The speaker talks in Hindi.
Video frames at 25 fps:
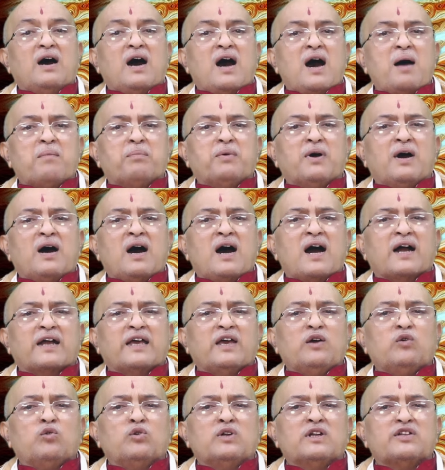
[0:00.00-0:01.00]
आप
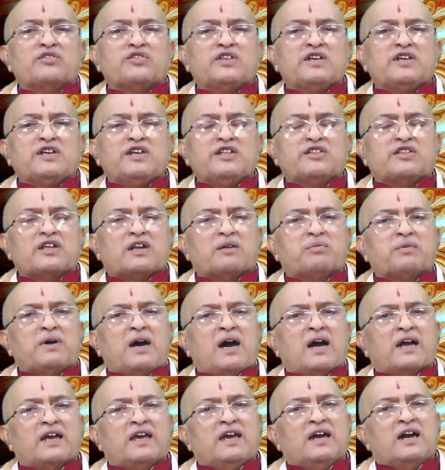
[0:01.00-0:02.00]
आगे उन्नति की तरफ
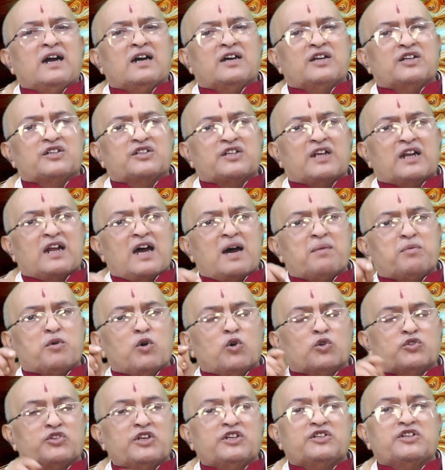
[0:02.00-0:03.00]
आगे अग्रसर आप
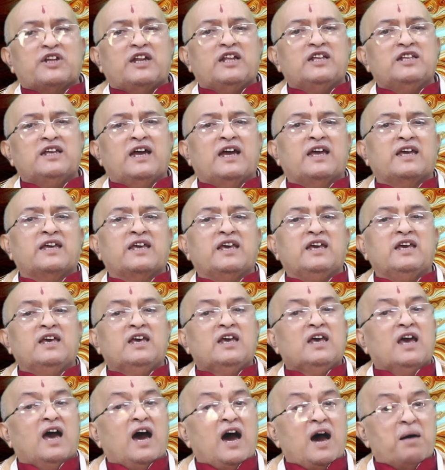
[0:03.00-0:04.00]
होते चले जाएंगे
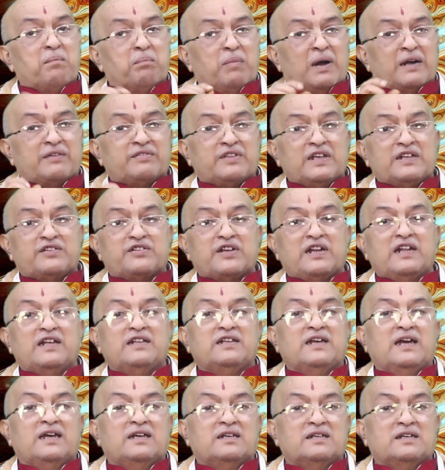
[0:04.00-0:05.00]
आप बढ़ते चले
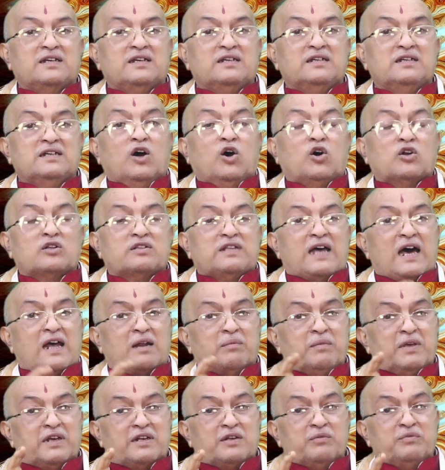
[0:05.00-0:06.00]
जाएंगे और
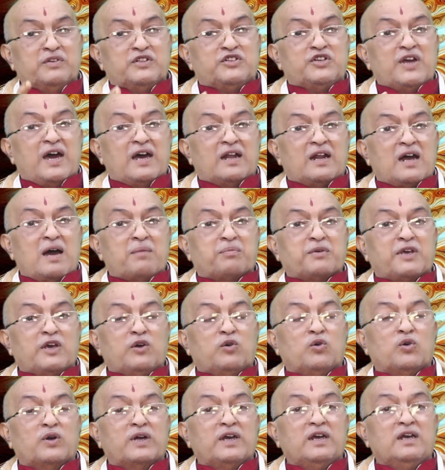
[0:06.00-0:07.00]
धार्मिक विचार आपके
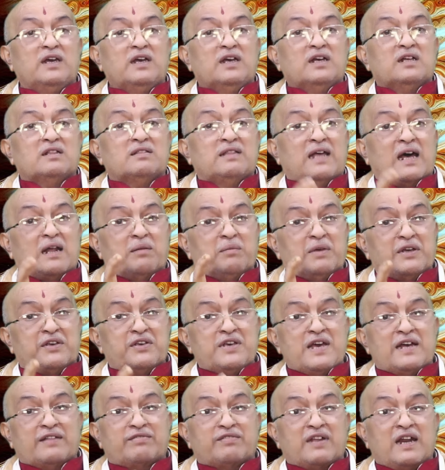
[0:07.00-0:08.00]
होंगे धार्मिक
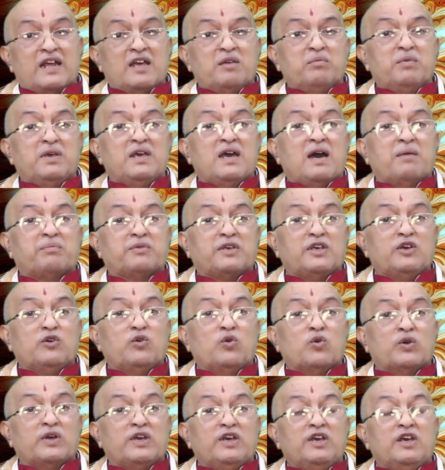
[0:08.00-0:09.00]
यात्राएं भी आपकी
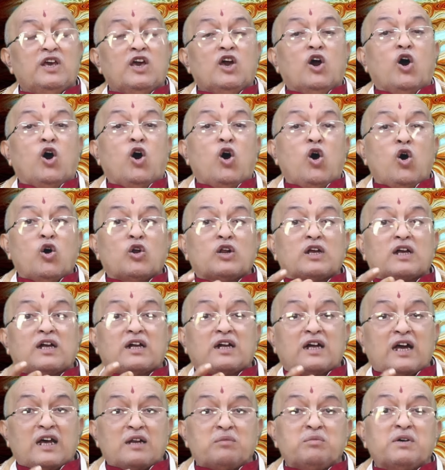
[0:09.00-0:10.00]
होंगी और
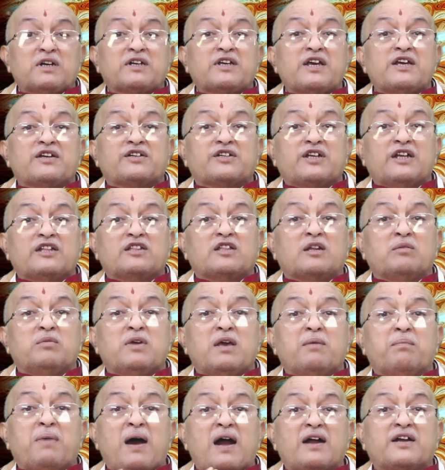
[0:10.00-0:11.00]
कर्म के क्षेत्र
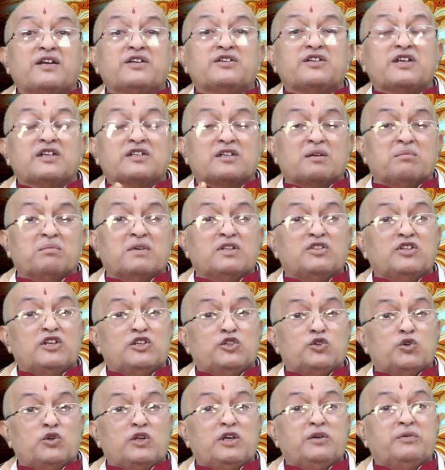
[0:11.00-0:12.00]
में भाग्य से संबंधित
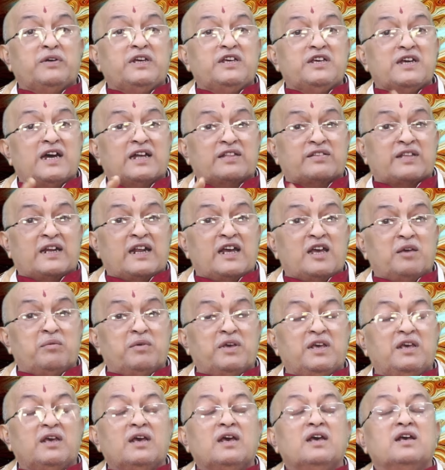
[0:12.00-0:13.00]
जुड़ी हुई यात्राएं
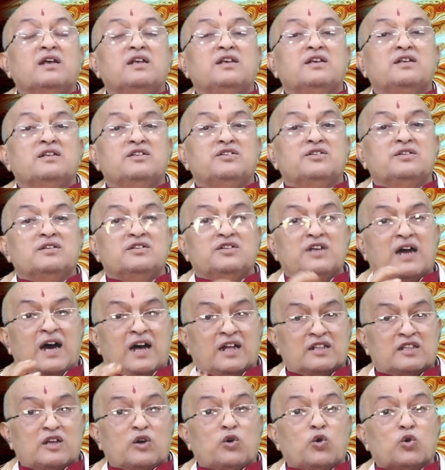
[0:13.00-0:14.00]
भी
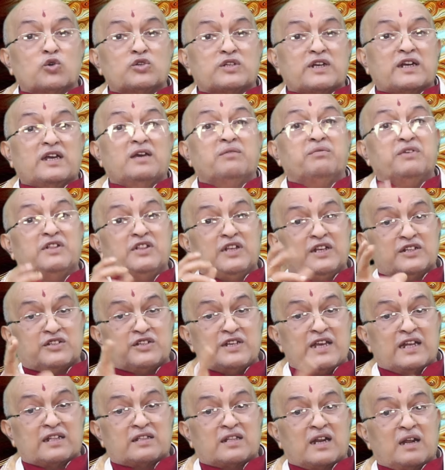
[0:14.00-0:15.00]
जहां तक हो सके विदेश
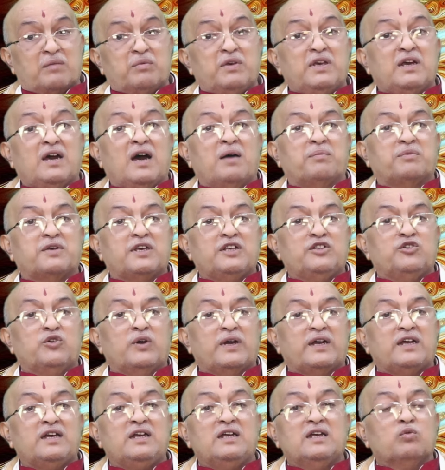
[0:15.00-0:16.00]
यात्रा भी आपकी जो
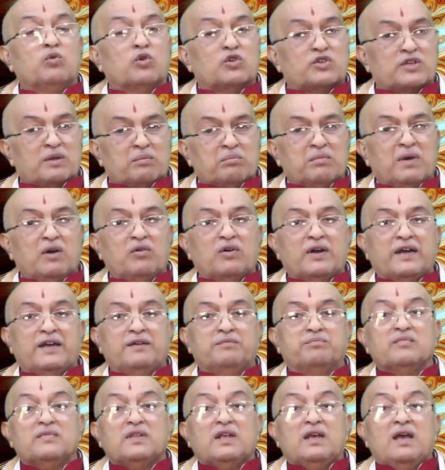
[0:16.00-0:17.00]
है वो संभव है
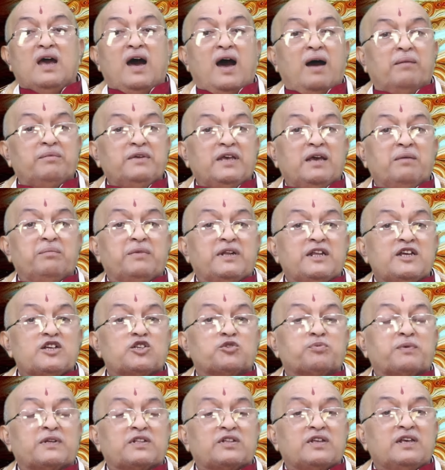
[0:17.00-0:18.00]
अब ये
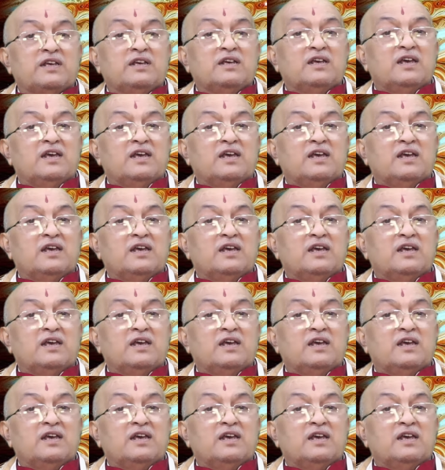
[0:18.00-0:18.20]
बृहस्पति